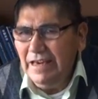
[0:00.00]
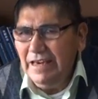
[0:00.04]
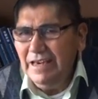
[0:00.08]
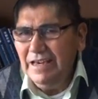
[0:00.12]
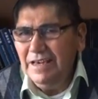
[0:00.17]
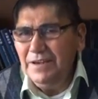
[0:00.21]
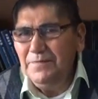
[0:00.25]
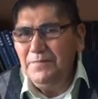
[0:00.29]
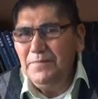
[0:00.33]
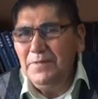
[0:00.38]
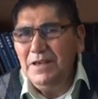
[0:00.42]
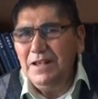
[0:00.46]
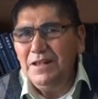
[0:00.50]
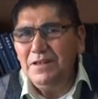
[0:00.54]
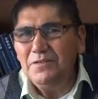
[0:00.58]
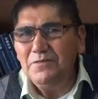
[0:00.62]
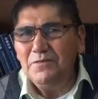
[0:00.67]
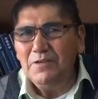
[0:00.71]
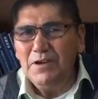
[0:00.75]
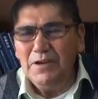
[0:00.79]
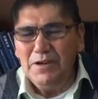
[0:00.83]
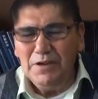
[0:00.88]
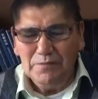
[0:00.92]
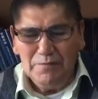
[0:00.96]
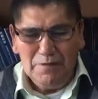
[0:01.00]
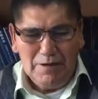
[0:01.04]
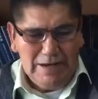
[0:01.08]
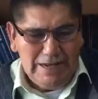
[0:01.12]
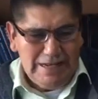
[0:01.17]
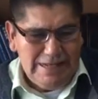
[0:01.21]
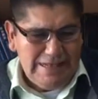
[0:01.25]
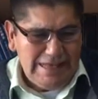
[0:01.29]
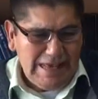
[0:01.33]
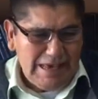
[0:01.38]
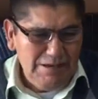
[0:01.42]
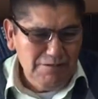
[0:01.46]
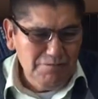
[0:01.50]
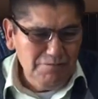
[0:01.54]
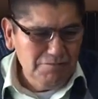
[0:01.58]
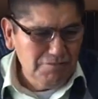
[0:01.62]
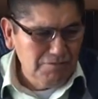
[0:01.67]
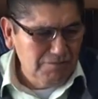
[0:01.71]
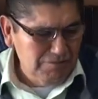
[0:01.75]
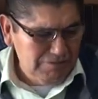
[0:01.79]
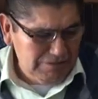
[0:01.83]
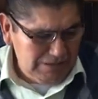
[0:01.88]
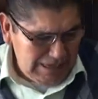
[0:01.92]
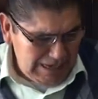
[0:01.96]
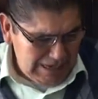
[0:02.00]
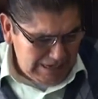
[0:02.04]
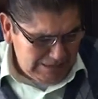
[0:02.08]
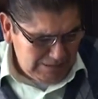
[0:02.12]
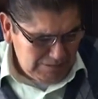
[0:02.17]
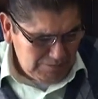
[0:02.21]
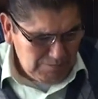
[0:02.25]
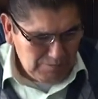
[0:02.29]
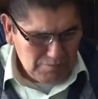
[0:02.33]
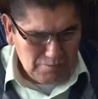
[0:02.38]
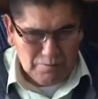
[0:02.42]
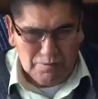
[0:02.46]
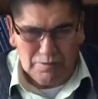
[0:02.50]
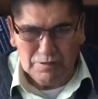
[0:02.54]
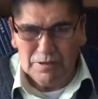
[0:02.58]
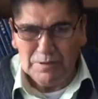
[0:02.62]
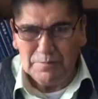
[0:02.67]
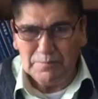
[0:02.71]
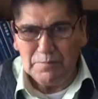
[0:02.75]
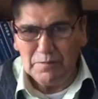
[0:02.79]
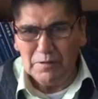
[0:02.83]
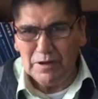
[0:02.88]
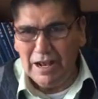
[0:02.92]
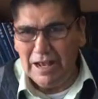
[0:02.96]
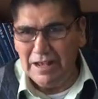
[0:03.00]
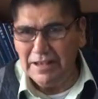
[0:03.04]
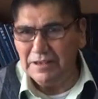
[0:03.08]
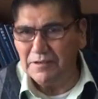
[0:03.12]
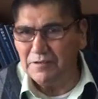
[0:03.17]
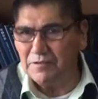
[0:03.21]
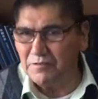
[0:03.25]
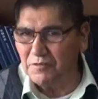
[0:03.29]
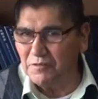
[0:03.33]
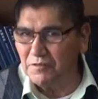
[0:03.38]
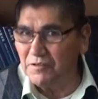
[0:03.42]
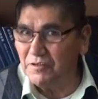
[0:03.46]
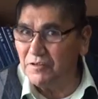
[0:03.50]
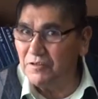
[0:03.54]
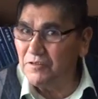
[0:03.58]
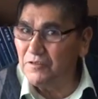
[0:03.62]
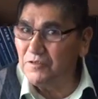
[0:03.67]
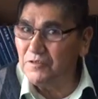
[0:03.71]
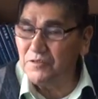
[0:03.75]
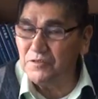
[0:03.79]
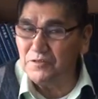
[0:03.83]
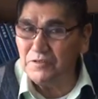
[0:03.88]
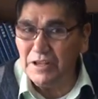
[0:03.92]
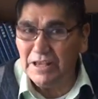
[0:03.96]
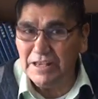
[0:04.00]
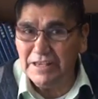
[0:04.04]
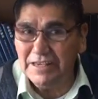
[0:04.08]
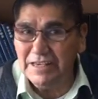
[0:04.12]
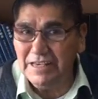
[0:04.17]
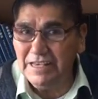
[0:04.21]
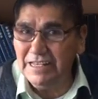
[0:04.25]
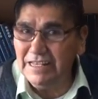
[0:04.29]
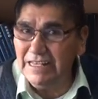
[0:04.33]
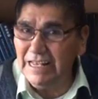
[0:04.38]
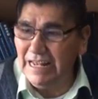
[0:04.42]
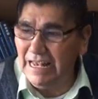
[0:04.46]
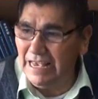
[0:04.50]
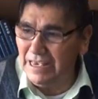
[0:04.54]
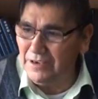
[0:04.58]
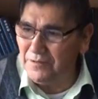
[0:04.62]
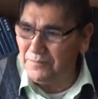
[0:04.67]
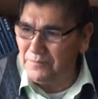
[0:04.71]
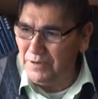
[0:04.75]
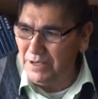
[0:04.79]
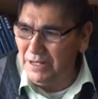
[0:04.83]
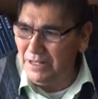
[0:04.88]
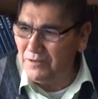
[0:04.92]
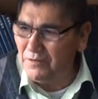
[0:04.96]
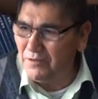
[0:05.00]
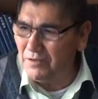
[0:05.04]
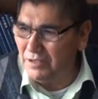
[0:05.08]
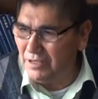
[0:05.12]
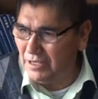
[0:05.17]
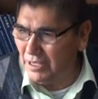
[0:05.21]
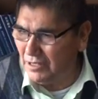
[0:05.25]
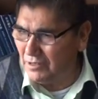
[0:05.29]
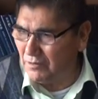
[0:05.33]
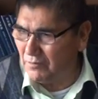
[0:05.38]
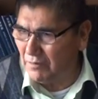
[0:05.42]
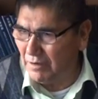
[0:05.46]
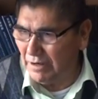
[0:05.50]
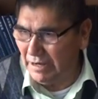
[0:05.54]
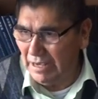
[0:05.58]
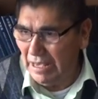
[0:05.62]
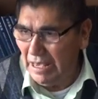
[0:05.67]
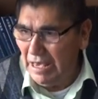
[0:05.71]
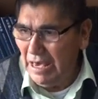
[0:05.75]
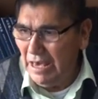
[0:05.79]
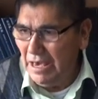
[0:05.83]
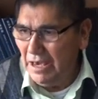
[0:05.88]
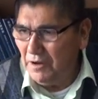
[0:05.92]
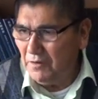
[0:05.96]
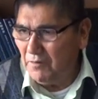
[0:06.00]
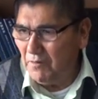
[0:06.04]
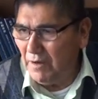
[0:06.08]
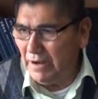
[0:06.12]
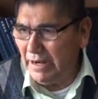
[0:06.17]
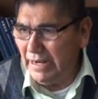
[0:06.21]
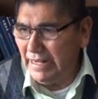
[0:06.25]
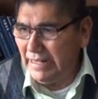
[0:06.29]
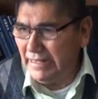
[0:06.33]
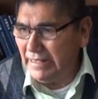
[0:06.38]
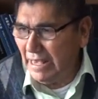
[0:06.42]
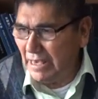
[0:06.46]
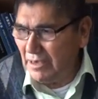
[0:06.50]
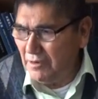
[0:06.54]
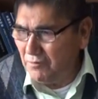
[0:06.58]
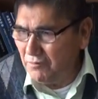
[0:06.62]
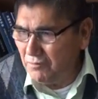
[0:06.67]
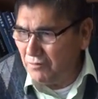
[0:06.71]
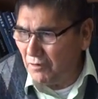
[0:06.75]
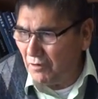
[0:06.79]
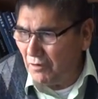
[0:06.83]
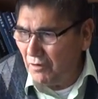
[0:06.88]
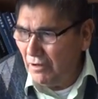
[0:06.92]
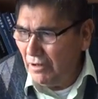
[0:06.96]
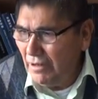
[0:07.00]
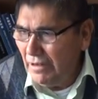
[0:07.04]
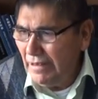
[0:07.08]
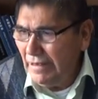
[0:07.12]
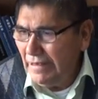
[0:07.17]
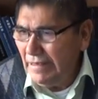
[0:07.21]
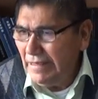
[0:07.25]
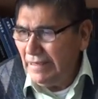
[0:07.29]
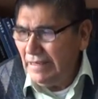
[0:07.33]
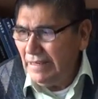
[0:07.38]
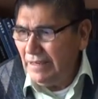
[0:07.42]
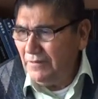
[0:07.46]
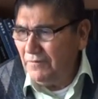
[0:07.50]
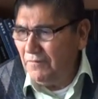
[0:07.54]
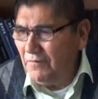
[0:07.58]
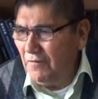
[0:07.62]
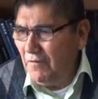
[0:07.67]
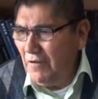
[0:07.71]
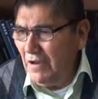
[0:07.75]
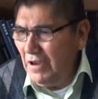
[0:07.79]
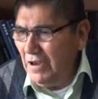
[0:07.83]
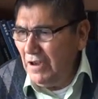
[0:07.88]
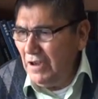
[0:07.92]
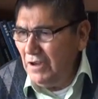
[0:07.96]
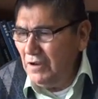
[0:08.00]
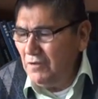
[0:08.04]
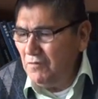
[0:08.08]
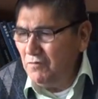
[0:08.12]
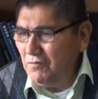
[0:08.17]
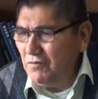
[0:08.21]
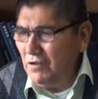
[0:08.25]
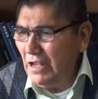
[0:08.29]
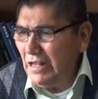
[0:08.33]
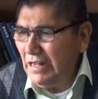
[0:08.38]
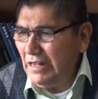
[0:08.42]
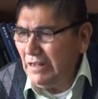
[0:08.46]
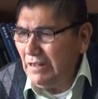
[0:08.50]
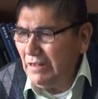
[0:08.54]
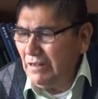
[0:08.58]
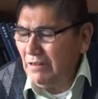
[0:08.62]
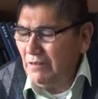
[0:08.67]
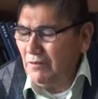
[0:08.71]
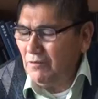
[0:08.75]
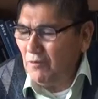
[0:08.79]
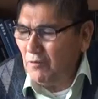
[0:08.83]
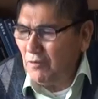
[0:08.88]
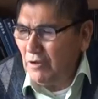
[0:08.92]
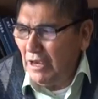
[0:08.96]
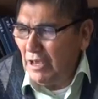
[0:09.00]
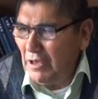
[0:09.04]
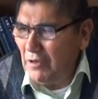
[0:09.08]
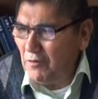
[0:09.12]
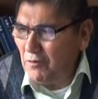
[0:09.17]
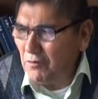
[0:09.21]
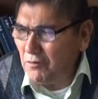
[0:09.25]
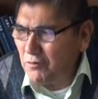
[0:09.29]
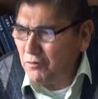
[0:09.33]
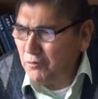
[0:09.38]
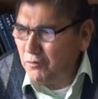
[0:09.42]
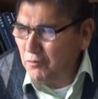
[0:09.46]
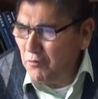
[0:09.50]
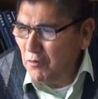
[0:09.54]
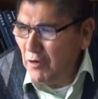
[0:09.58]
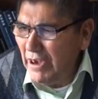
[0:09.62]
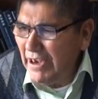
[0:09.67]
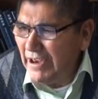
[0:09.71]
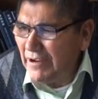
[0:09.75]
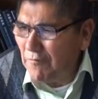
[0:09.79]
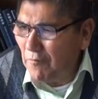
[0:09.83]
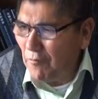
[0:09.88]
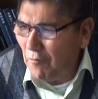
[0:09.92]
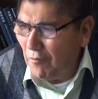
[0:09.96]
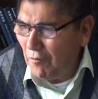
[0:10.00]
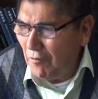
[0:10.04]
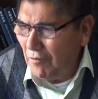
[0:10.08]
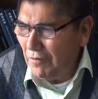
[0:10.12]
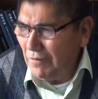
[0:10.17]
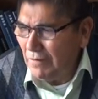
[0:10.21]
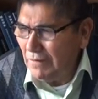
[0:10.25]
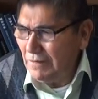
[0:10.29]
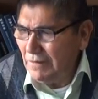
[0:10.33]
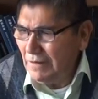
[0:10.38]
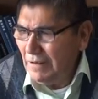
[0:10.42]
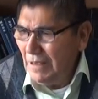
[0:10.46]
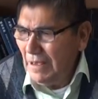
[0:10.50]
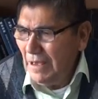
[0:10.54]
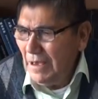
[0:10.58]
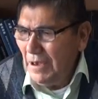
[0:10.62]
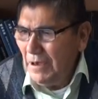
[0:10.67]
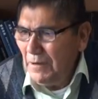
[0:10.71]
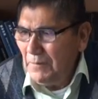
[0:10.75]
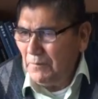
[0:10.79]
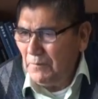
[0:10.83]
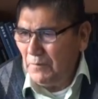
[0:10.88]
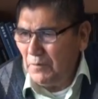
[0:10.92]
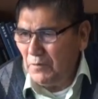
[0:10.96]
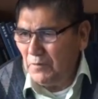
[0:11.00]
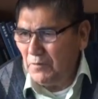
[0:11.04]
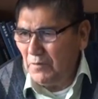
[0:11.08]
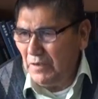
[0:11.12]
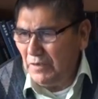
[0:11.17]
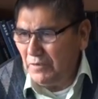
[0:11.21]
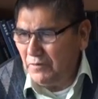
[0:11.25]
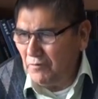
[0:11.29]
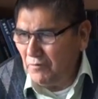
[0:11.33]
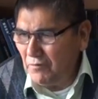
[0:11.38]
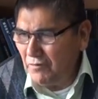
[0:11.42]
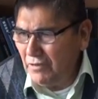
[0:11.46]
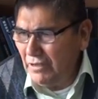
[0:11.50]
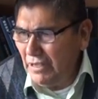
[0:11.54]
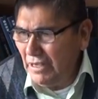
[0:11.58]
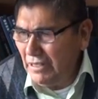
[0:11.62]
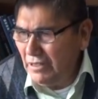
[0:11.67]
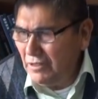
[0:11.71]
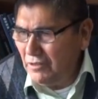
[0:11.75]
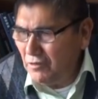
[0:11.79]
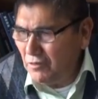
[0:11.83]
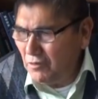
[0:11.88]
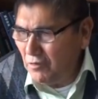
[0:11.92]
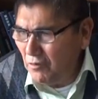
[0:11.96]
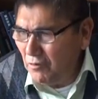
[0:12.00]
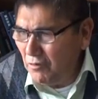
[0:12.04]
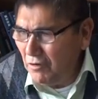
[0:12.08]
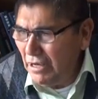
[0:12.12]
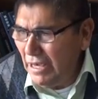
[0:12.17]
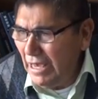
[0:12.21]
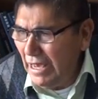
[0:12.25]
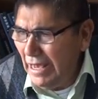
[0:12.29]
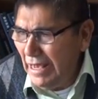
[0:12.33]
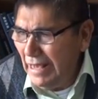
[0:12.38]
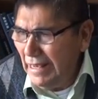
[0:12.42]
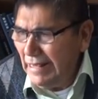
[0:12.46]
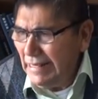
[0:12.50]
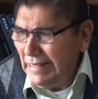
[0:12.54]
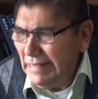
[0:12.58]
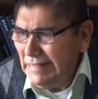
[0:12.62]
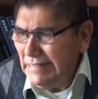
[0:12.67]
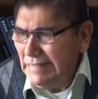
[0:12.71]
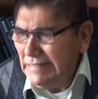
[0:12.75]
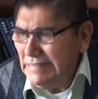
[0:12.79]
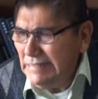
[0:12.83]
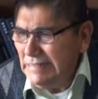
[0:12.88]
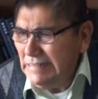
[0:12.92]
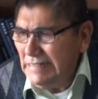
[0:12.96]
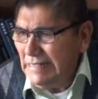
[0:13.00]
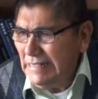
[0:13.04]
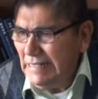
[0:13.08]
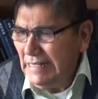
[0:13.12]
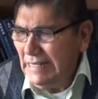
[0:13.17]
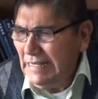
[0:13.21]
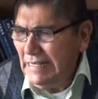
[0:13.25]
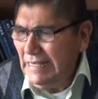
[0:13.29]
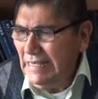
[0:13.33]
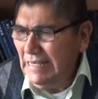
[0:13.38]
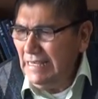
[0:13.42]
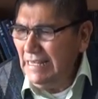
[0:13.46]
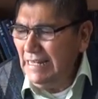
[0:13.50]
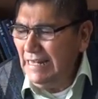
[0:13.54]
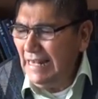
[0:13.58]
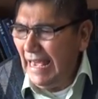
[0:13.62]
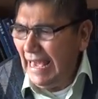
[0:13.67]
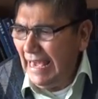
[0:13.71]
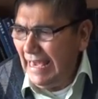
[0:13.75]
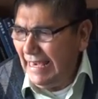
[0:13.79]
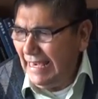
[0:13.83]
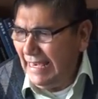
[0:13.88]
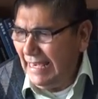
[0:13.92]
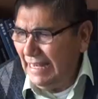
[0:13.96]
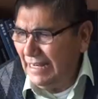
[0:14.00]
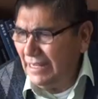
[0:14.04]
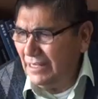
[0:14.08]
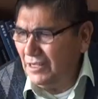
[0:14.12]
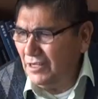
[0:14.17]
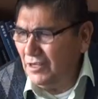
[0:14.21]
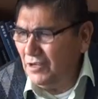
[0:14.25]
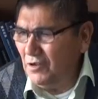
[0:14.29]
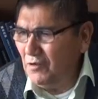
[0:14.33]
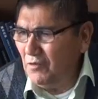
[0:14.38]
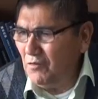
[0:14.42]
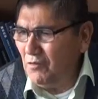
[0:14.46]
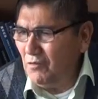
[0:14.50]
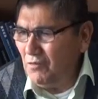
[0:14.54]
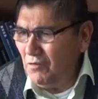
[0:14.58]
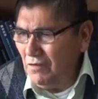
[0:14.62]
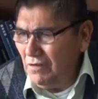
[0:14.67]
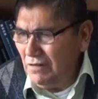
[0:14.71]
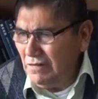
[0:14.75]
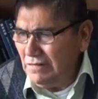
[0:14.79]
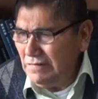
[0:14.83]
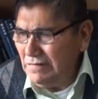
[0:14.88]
y 1941, o sea, somos contemporáneos, yo, nací en el año 1941. Fue un historiador sueco, profesor de historia y la ejerció